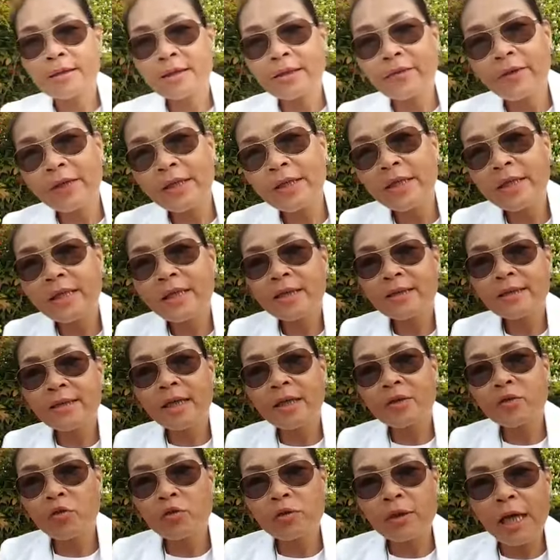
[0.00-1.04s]
สวัสดีน้วจ้า
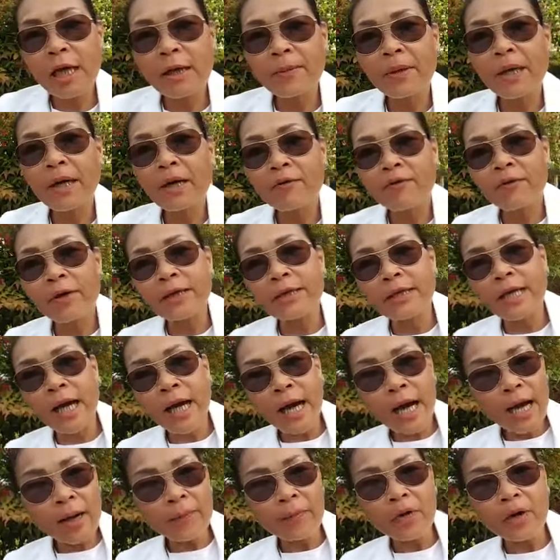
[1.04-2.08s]
เออทุกตาผ่าฝัน
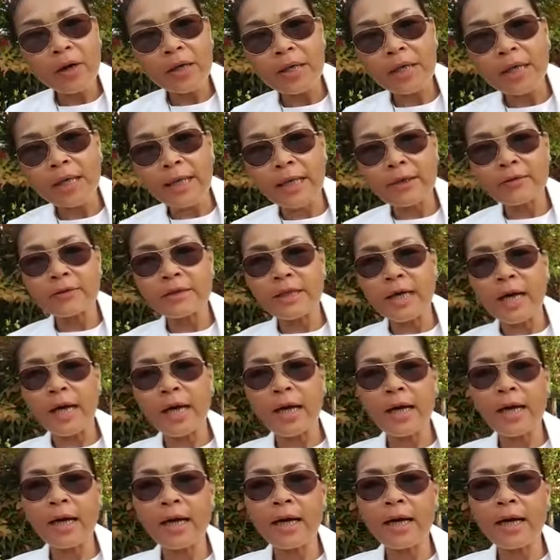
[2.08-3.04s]
ค่ะพอกันอีกแล้วจ้า